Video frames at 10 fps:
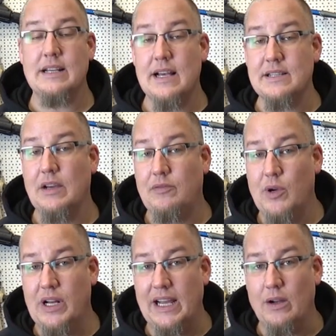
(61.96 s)
da saß ja
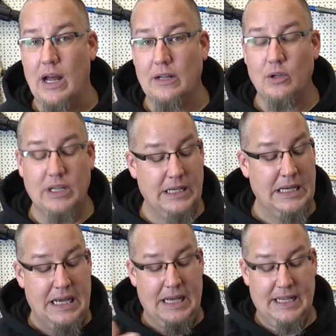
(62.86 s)
früher der Regulator drin.
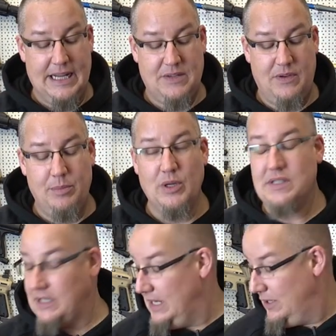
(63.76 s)
Jetzt verbirgt
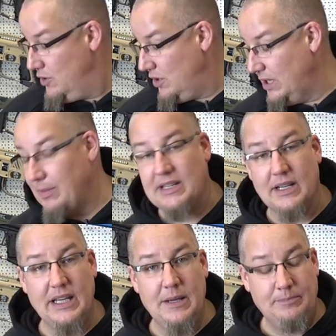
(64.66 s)
sich hier nur noch die
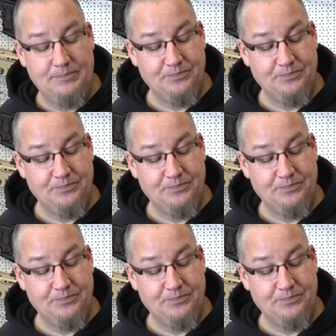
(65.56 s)
Batterie.